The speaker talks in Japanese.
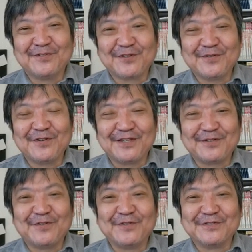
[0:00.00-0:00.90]
どうでもいい
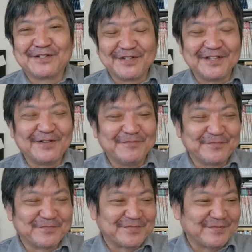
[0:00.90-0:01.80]
と思うんですけど
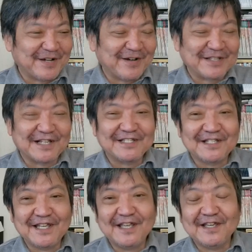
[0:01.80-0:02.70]
ね。まあ私
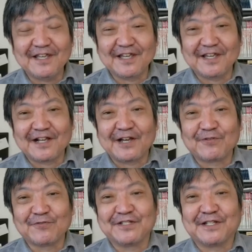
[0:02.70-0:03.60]
ね、えー、外
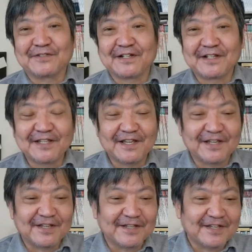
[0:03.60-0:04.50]
国人ですから
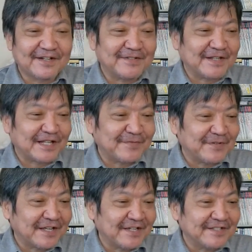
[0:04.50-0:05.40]
ね、権利は何
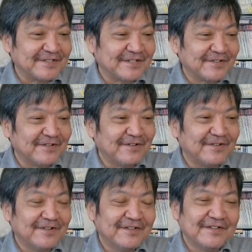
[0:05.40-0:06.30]
もないんですけ
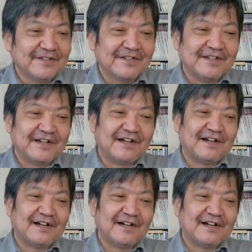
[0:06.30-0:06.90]
ど、いやー、